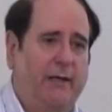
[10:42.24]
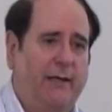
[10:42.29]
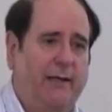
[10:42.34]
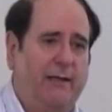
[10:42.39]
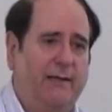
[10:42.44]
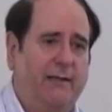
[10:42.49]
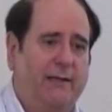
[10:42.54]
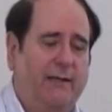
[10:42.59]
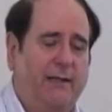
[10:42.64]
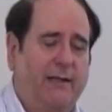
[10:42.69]

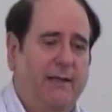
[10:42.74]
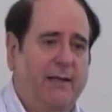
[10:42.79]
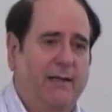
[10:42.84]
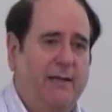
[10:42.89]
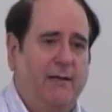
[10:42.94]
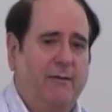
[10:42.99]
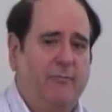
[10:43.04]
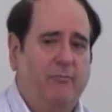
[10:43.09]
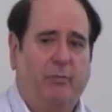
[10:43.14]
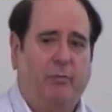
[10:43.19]

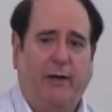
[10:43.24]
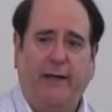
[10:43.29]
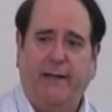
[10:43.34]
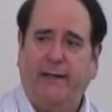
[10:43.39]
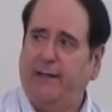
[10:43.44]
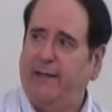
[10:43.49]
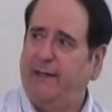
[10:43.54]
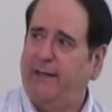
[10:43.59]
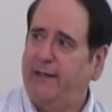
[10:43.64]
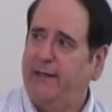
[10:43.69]
онтологически.
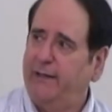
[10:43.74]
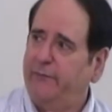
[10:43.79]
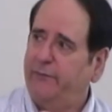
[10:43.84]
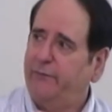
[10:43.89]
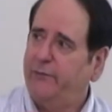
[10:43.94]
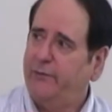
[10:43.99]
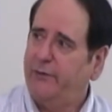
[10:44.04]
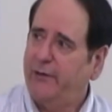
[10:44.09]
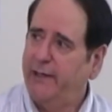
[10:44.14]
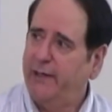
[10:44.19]

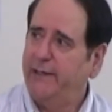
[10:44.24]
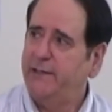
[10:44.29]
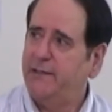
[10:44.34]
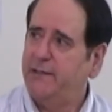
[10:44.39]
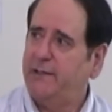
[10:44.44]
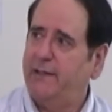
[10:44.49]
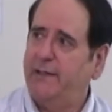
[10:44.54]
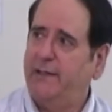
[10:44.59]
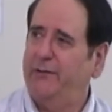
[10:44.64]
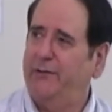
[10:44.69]
Но
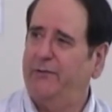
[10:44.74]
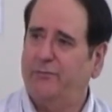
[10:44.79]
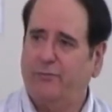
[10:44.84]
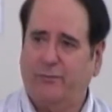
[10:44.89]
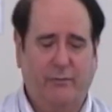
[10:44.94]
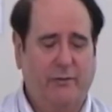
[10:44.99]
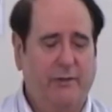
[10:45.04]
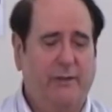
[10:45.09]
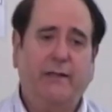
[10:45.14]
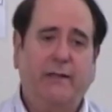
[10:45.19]
если
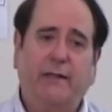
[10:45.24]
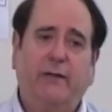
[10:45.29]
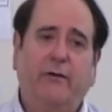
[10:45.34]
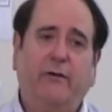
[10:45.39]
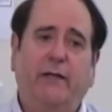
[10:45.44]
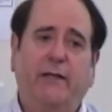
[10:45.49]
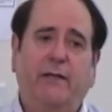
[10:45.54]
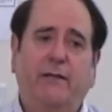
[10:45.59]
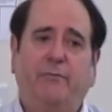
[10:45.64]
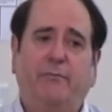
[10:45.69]
Христос
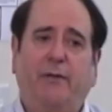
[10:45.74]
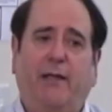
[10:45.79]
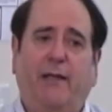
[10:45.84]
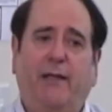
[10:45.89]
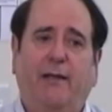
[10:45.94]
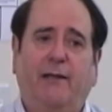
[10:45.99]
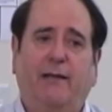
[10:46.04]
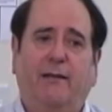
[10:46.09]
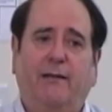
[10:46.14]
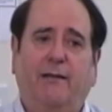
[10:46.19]

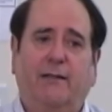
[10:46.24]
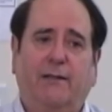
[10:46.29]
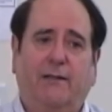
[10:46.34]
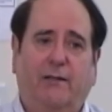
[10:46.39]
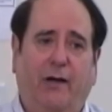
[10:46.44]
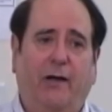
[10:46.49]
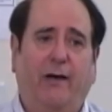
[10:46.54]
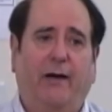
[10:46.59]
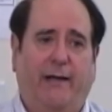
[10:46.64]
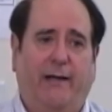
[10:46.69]
воистину
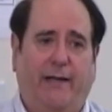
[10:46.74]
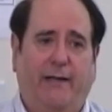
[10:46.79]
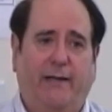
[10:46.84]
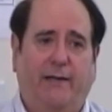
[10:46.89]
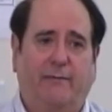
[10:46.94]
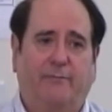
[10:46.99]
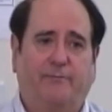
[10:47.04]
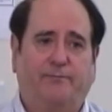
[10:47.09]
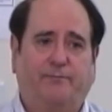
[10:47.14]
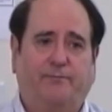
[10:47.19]
является
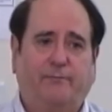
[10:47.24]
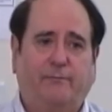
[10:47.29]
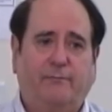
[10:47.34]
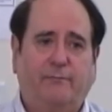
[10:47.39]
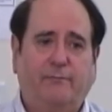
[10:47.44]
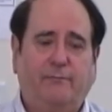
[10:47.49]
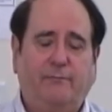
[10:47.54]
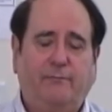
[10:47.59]
Богом,